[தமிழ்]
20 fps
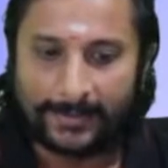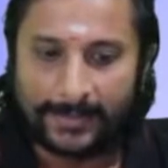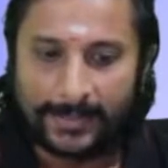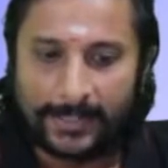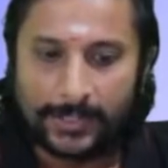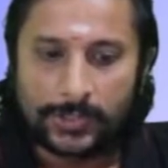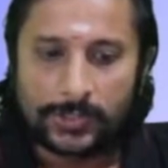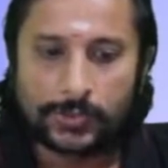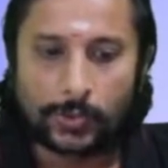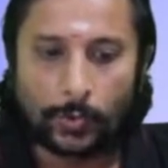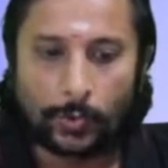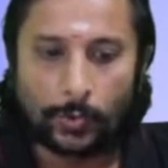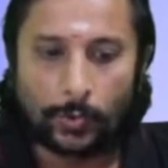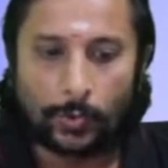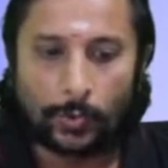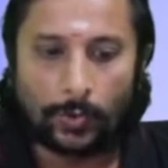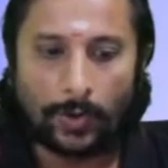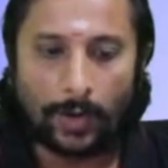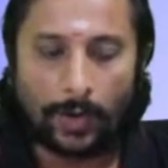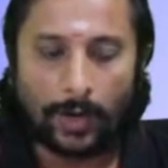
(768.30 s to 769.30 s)
ஸோ
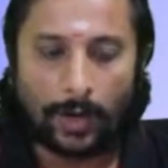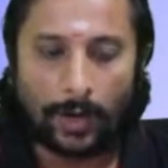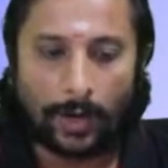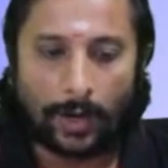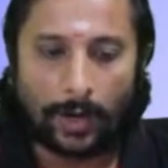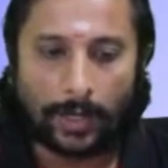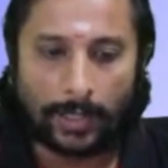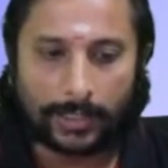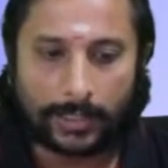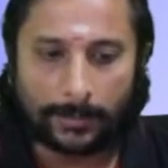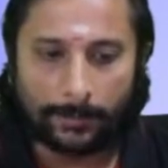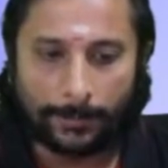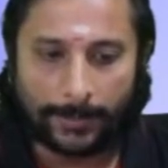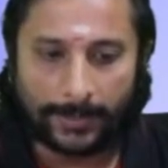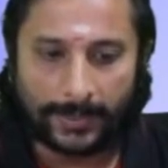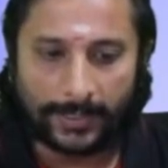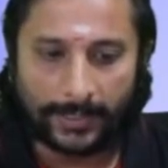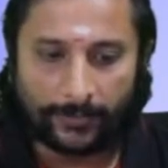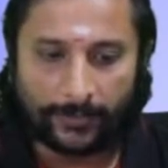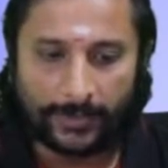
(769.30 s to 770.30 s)
ஆர்
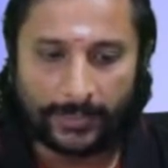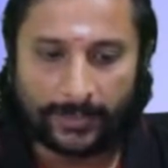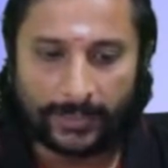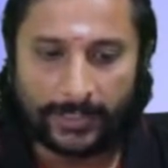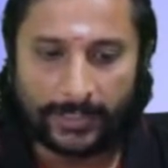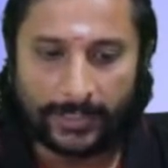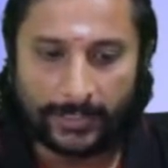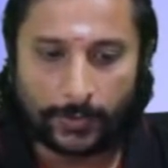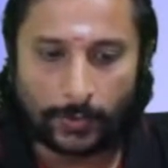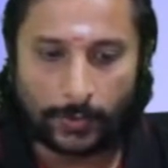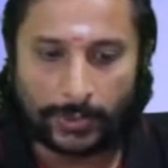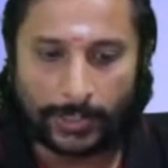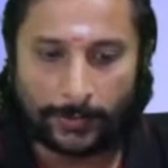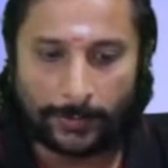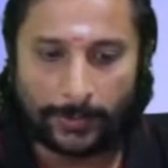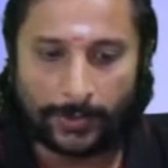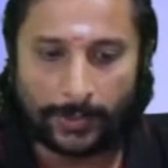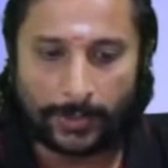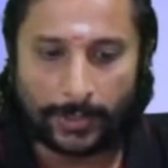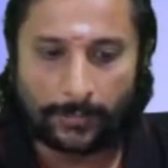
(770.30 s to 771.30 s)
கம்பேரேட்டிவ் இது ஈக்குவல்ட்டி எப்படி
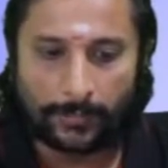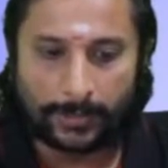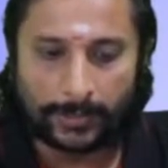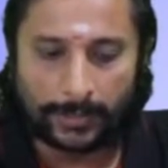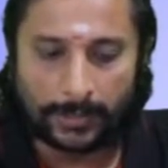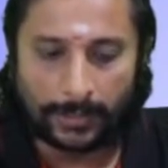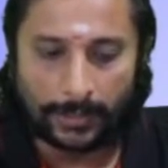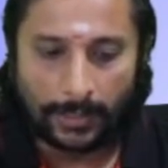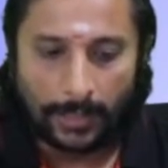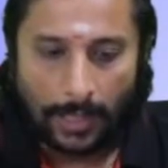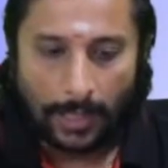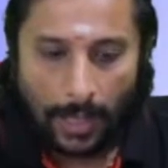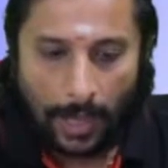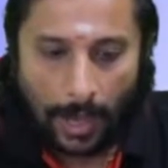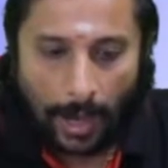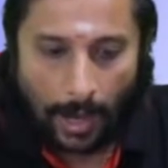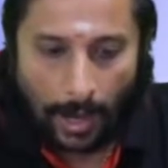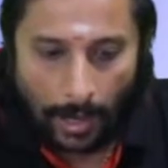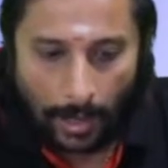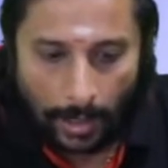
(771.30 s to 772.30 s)
இருக்குன்னா வந்து
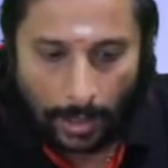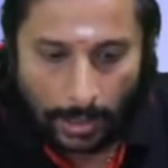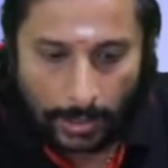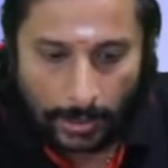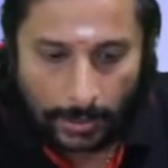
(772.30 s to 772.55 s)
ஆர்